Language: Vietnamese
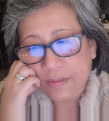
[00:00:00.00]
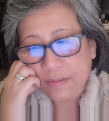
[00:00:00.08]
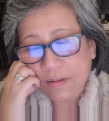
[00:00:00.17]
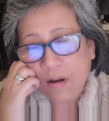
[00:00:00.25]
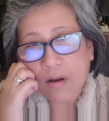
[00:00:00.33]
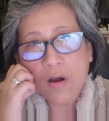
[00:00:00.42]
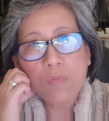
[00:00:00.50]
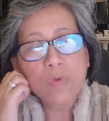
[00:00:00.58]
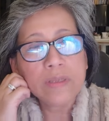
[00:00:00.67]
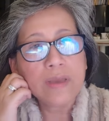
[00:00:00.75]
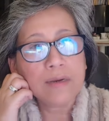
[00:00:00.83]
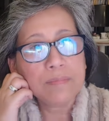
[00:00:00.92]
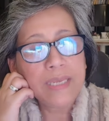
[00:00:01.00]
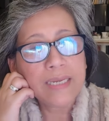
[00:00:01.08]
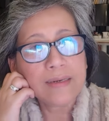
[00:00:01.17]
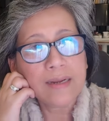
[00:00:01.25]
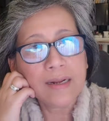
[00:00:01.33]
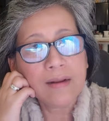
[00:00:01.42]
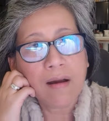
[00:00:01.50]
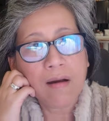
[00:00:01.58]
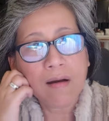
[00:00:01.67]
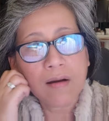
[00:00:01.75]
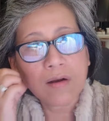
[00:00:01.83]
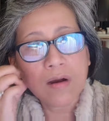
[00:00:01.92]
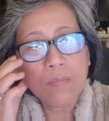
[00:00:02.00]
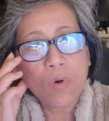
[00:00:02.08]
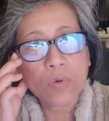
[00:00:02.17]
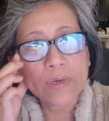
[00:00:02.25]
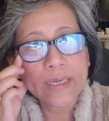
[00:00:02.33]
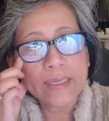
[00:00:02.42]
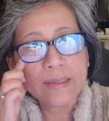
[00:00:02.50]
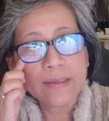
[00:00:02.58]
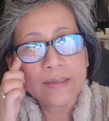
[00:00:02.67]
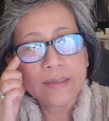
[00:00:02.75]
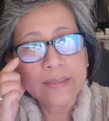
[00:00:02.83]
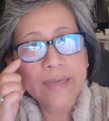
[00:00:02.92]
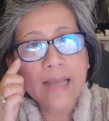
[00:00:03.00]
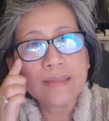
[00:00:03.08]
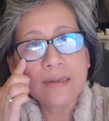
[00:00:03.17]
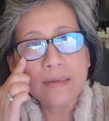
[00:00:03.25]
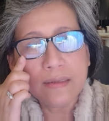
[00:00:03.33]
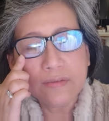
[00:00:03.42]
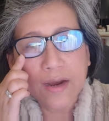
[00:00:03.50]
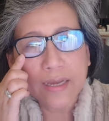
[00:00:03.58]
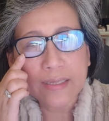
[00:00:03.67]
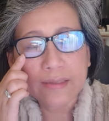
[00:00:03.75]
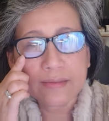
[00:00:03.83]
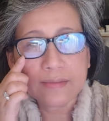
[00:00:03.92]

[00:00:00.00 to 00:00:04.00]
họ không có nhận biết rằng họ có một cái cá tính như vậy